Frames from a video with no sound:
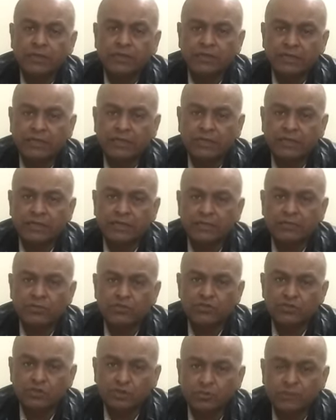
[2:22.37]
कि
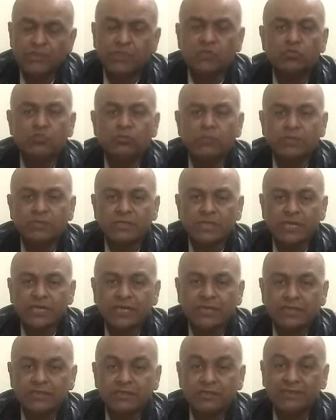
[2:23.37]
जो भी हुकूमत आए
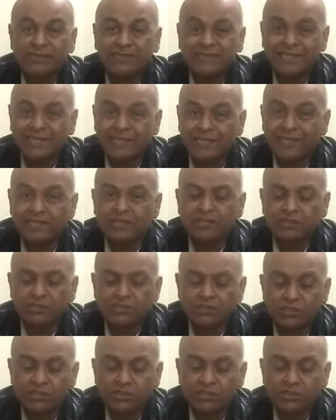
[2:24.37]
टेन